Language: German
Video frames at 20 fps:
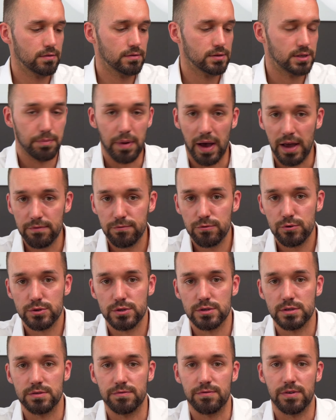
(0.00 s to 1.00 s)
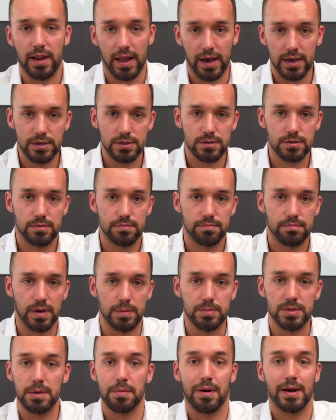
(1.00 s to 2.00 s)
Sie beeinflussen Sie vielleicht
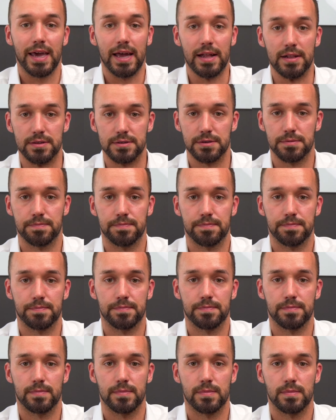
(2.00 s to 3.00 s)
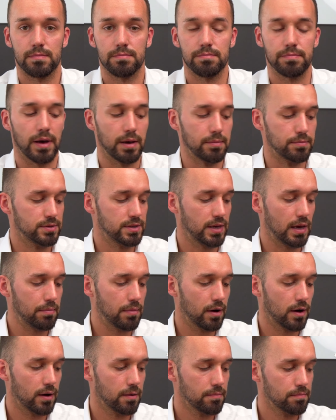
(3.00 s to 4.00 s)
beim Thema Geld, beim
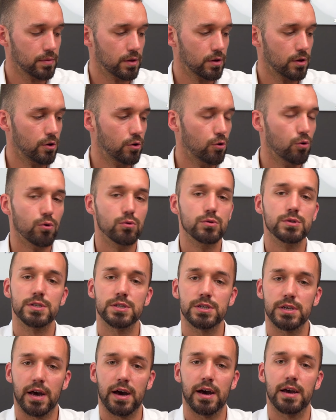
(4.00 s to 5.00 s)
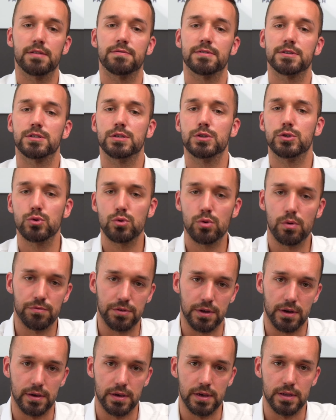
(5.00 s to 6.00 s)
Thema Unsicherheit, was die
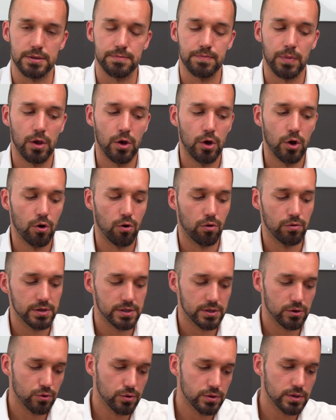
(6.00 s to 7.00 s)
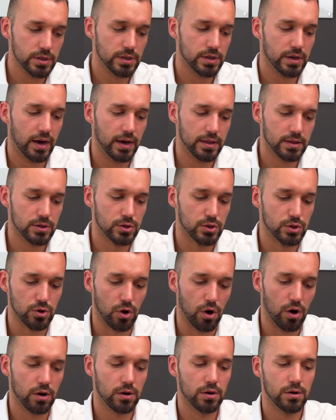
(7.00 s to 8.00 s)
Zukunft angeht. Und diese Unsicherheiten,
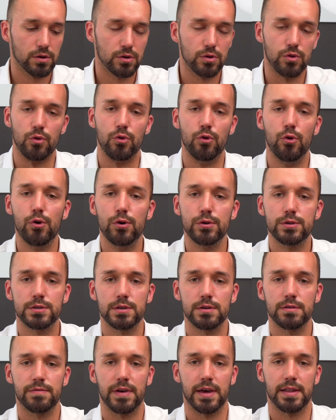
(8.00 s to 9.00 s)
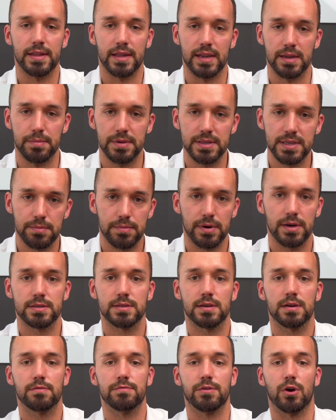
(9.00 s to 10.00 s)
Sorgen, Nöte werden deine
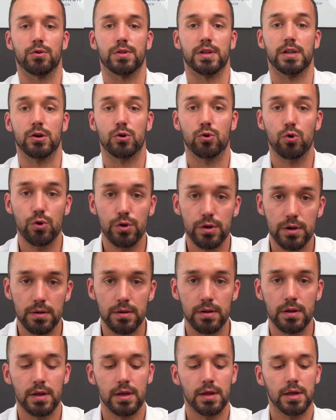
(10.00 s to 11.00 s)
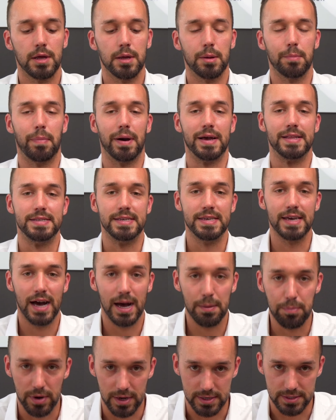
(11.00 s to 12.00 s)
Mitarbeiter wie auch deine Kunden bei dir
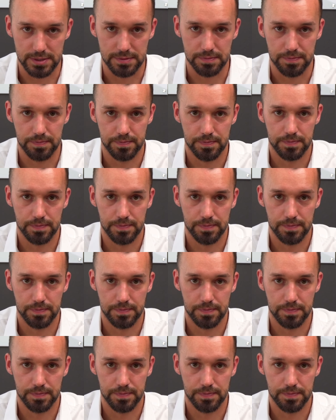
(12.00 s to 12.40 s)
ablassen.